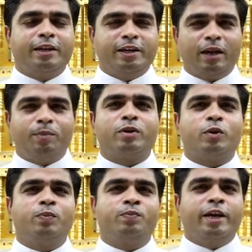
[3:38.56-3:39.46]
இன்று
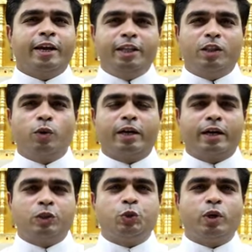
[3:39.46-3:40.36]
நமக்கும் இந்த ஒரு
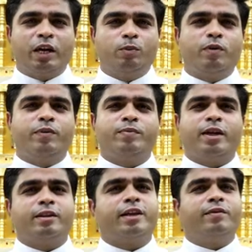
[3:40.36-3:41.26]
கிறிஸ்துவ அனுபவம்
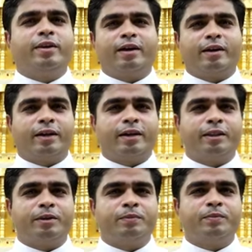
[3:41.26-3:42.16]
தான் தேவையாக
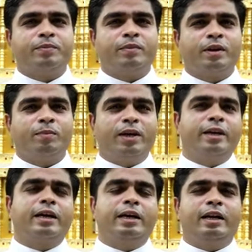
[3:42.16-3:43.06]
இருக்கிறது
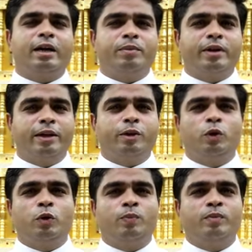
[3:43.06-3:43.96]
பல நாம்
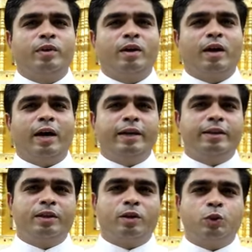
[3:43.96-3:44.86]
நினைக்கின்றோம்
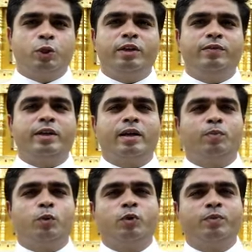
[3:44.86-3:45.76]
ஆலயத்திற்கு சென்று
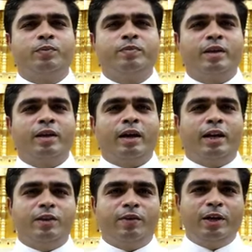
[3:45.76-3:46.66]
விட்டால் போதும்
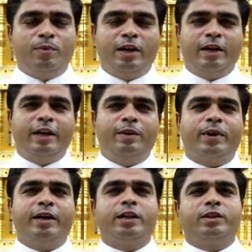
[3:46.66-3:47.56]
அல்லது வழிபாடுகளிலே
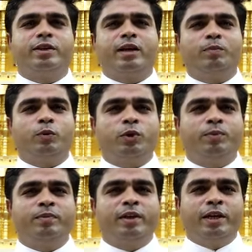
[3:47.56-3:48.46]
பங்கெடுத்து விட்டால்
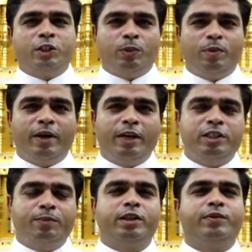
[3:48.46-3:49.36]
போதும் ஜபமாலை
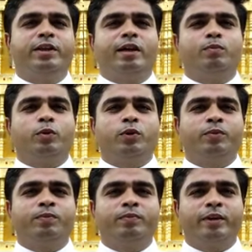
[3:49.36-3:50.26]
ஜபித்து விட்டால்
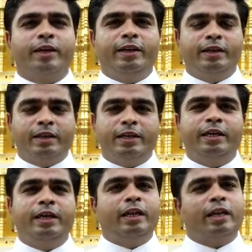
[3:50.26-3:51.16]
போதும் என்று
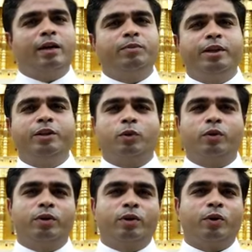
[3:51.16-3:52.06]
நாம் நினைத்து
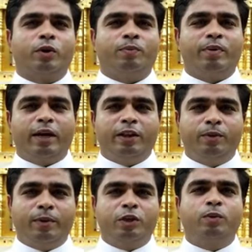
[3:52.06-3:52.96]
கொண்டிருக்கிறோம்
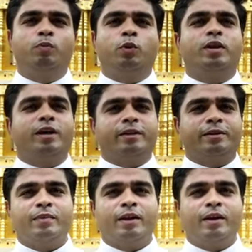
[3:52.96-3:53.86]
அது மட்டும் போதாது